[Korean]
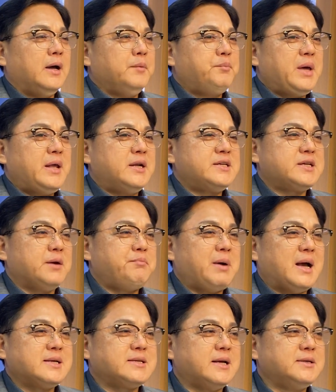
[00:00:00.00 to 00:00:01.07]
페르시아
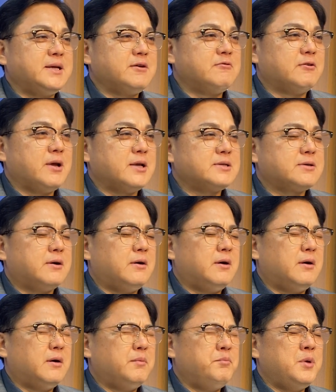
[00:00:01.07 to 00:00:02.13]
바사
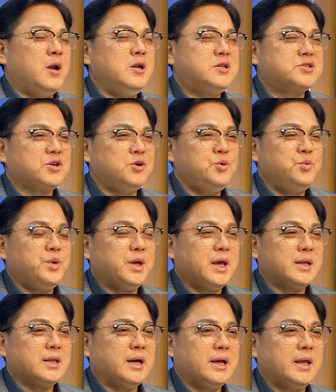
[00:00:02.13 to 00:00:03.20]
제국에서 멸절
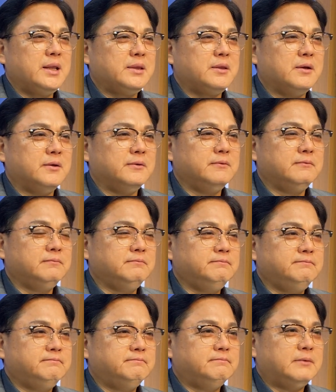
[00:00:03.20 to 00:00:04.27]
위기에
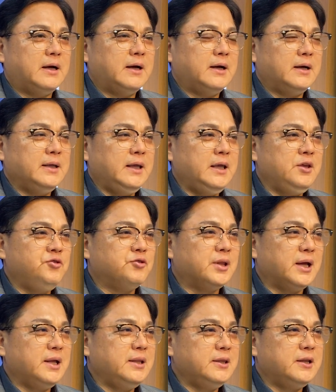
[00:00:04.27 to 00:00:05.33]
당했던 이
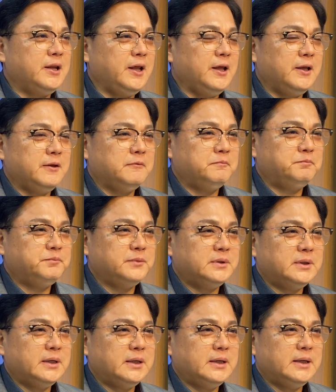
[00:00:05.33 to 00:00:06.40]
유다인들이
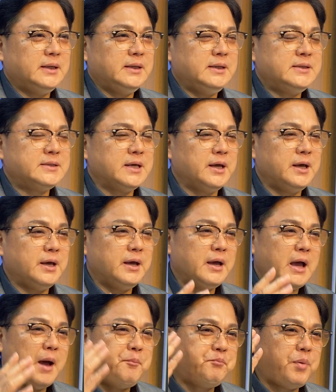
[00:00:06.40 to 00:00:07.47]
이제
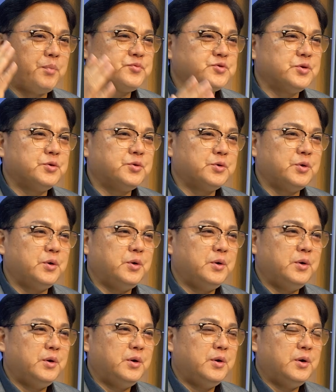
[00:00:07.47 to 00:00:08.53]
합법적으로
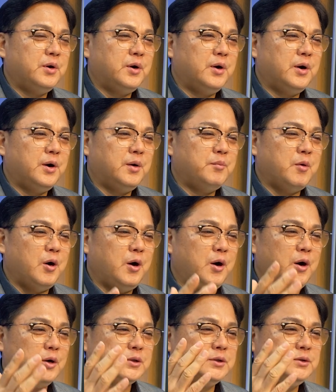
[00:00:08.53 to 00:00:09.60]

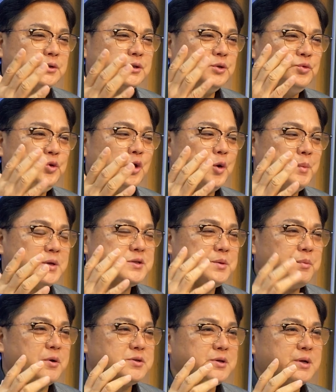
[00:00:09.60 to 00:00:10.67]
모든 그 위험에서
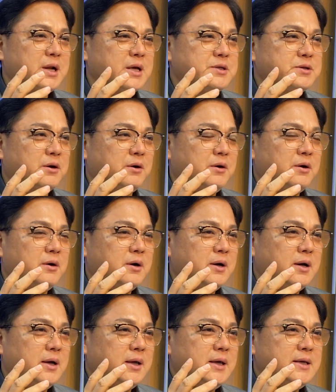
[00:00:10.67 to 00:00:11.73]
벗어나서
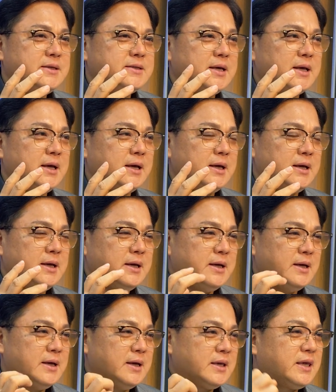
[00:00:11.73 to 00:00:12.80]
이제
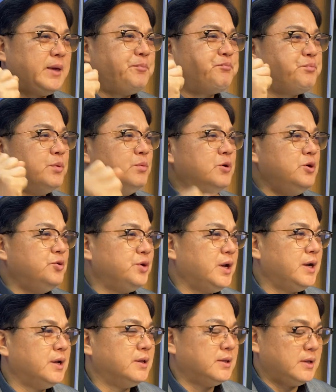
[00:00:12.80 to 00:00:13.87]
기쁨을
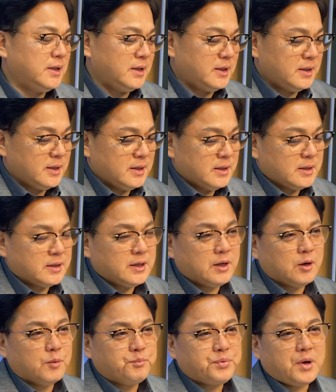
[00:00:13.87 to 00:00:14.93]
누리는,
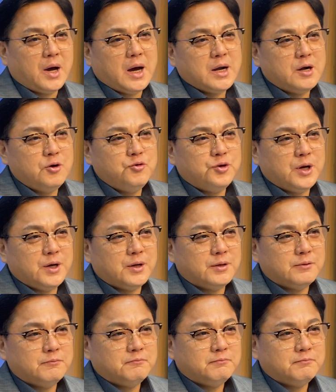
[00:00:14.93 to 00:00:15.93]
그리고 평안을 누리는,